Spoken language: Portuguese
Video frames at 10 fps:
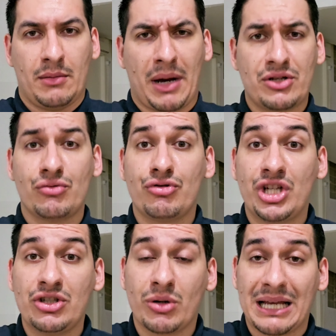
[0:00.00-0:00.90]
Mais um
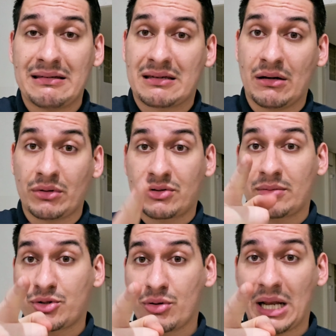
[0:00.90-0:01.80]
dia de oração, nós
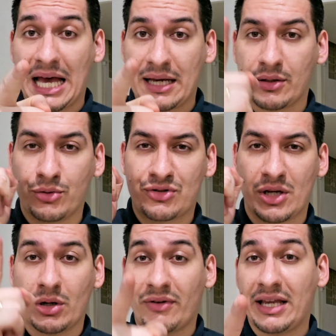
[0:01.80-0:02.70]
vamos orar e o
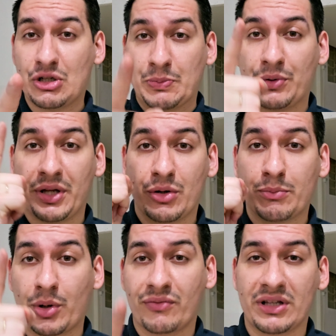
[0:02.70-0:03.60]
Senhor vai responder
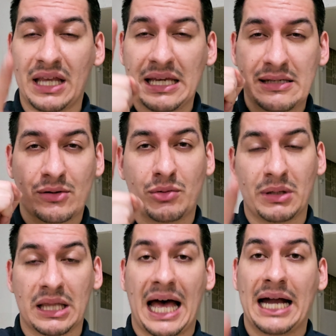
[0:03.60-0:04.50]
com providência, com
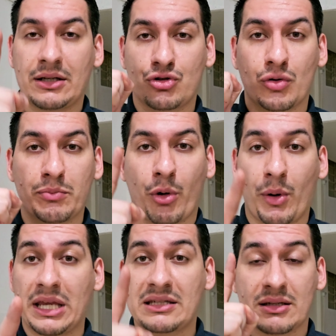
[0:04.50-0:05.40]
milagres, com
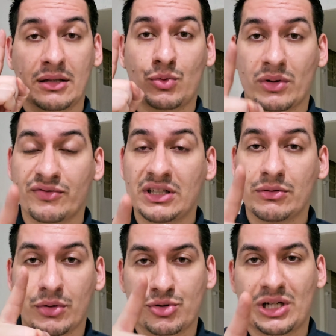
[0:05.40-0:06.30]
proeza na tua vida,
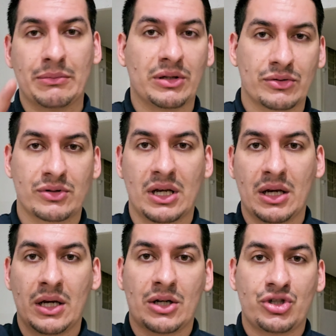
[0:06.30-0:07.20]
em teus caminhos.
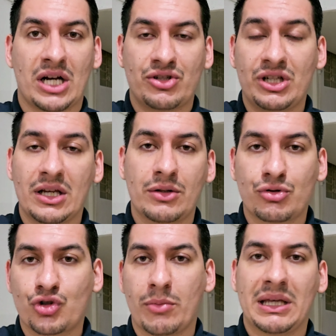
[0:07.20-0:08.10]
Já diga aqui
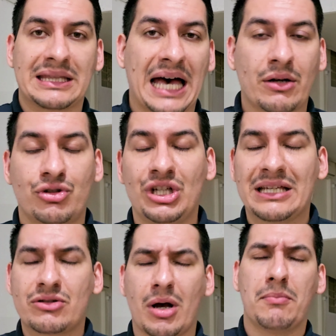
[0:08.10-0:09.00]
nos comentários,
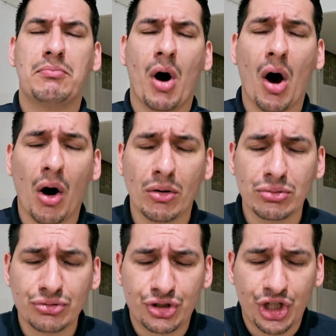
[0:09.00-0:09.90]
diga assim, ó,
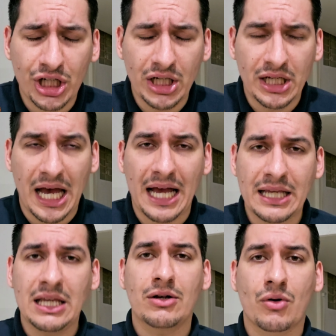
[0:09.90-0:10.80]
bom dia
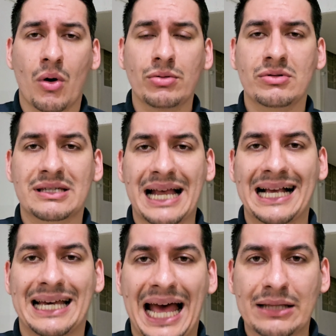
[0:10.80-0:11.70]
e
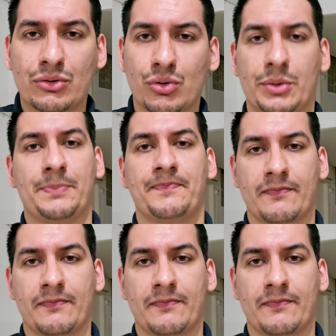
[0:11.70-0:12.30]
consagrado.